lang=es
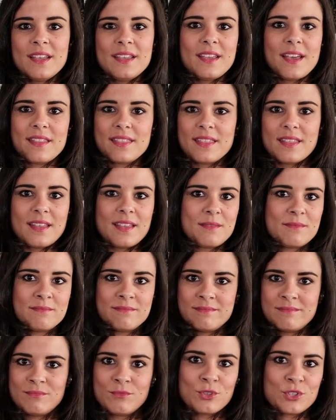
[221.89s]
y hace
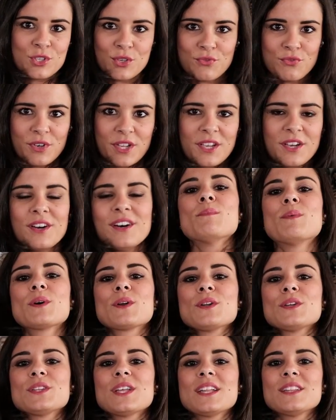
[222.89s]
mm, mucho frío.
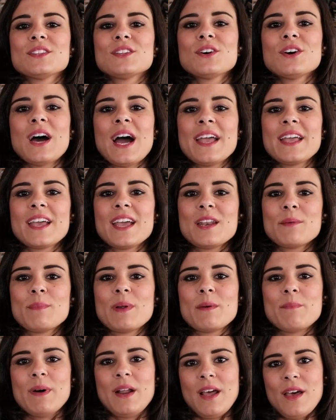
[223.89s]
Por lo tanto, hay que ir
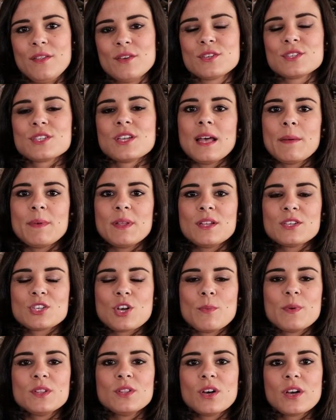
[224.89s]
preparados. También os
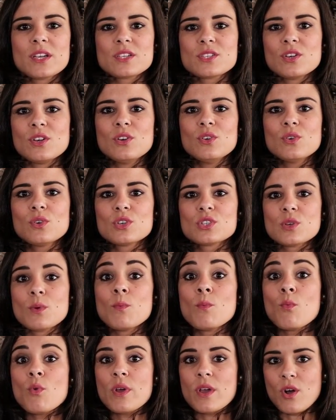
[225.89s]
comento que son looks
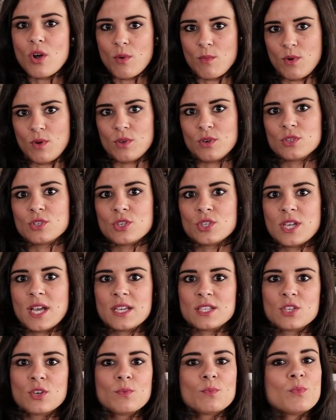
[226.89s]
muy cómodos, o
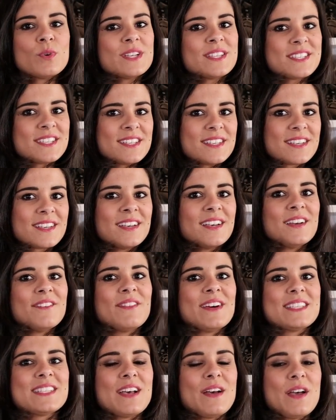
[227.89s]
sea, son muy chic,
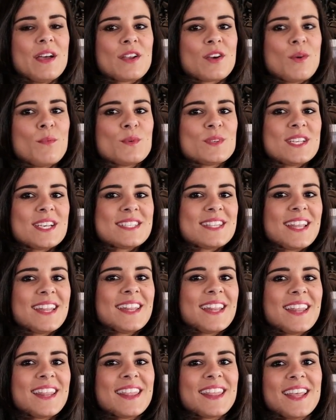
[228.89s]
vais a ver con muchas
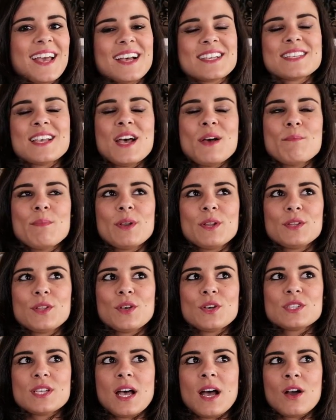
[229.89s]
tendencias, pero
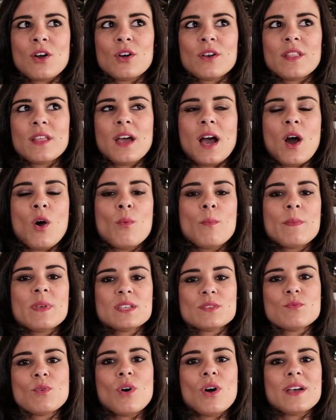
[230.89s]
todos acorde a un
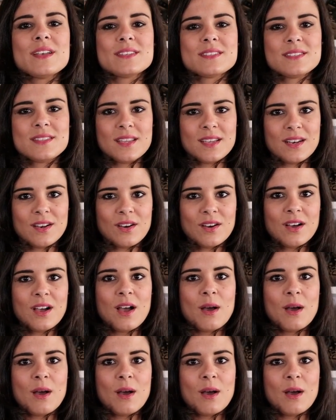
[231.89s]
mismo estilo